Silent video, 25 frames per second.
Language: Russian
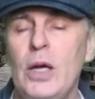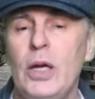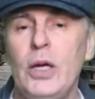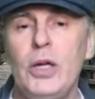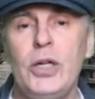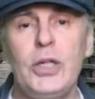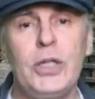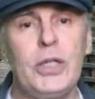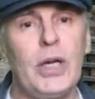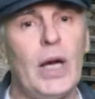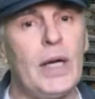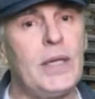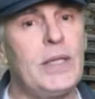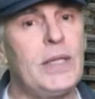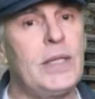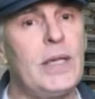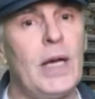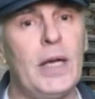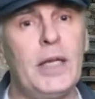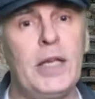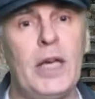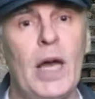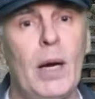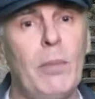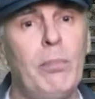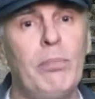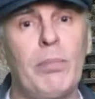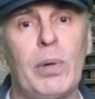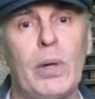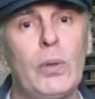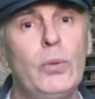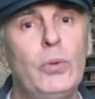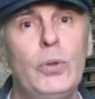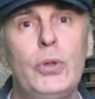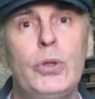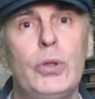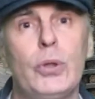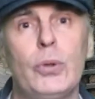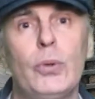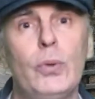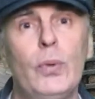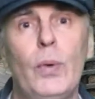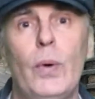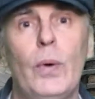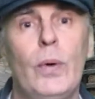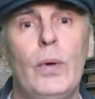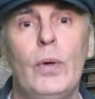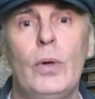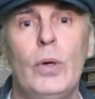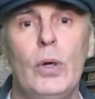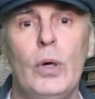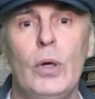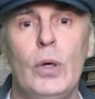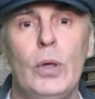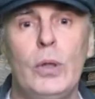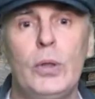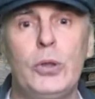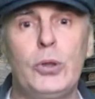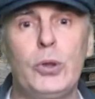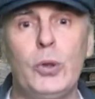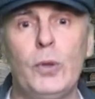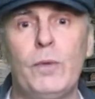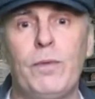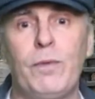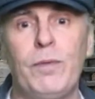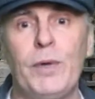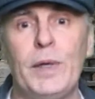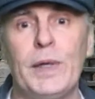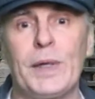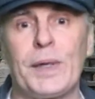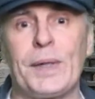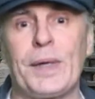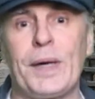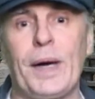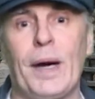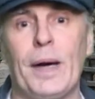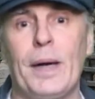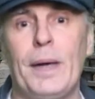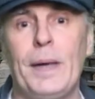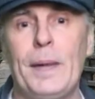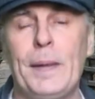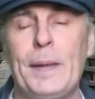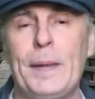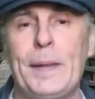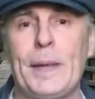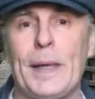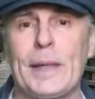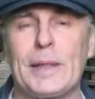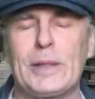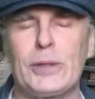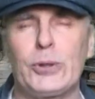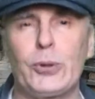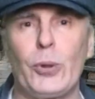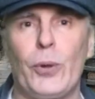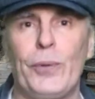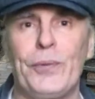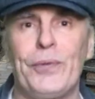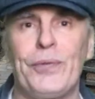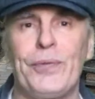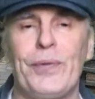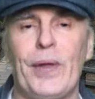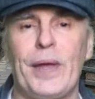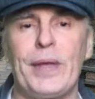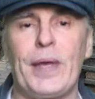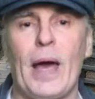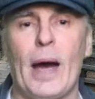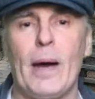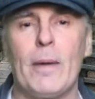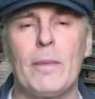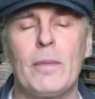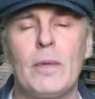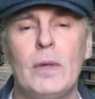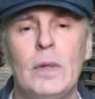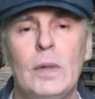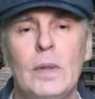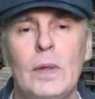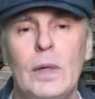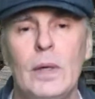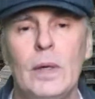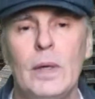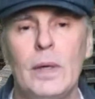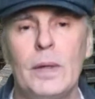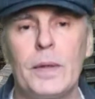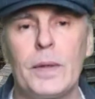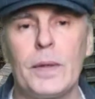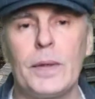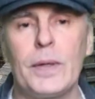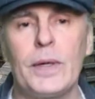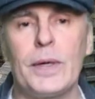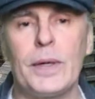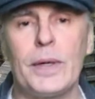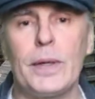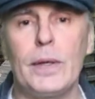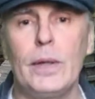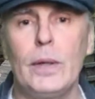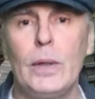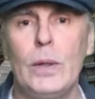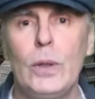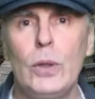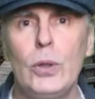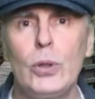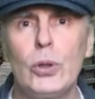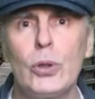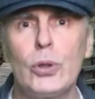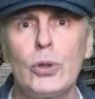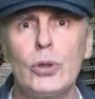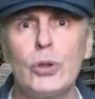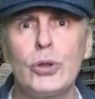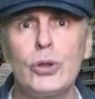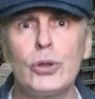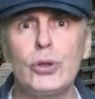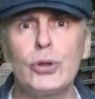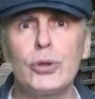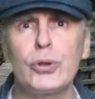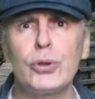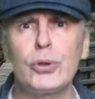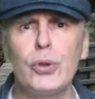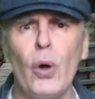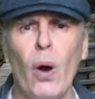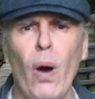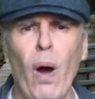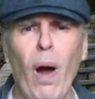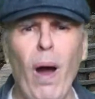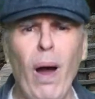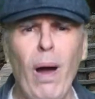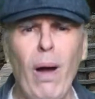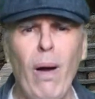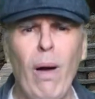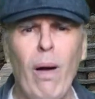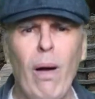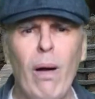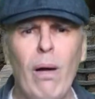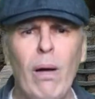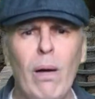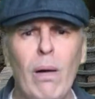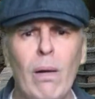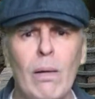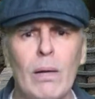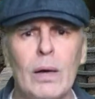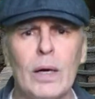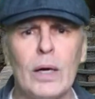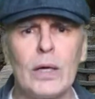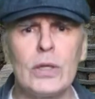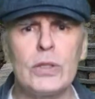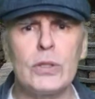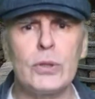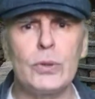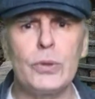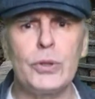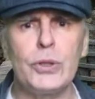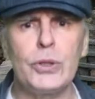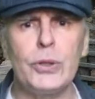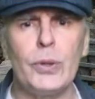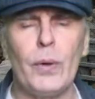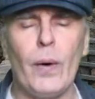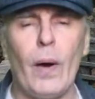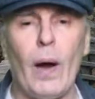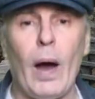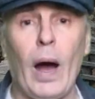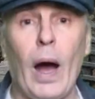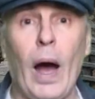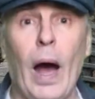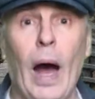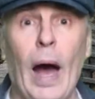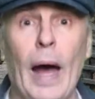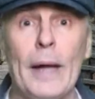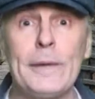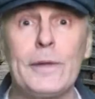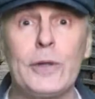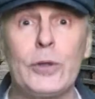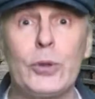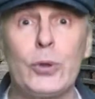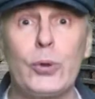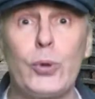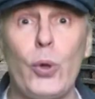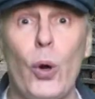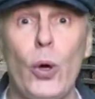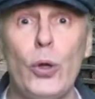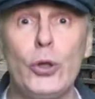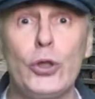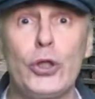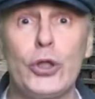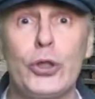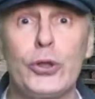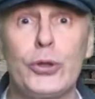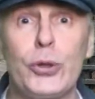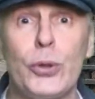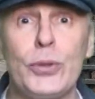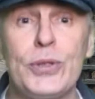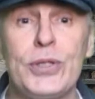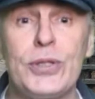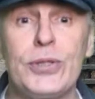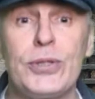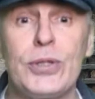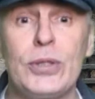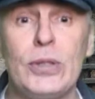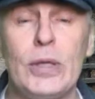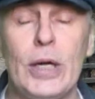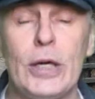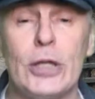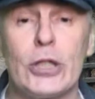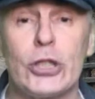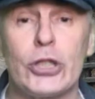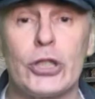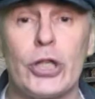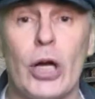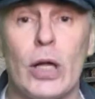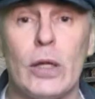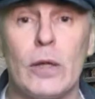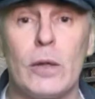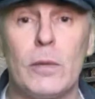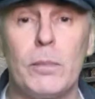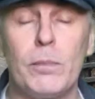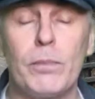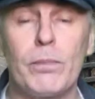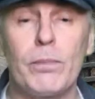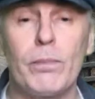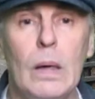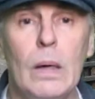Сейчас я тебя проучу. Чуфырка картонная. Крыкры, Что? Грызучо. А то, что слышал.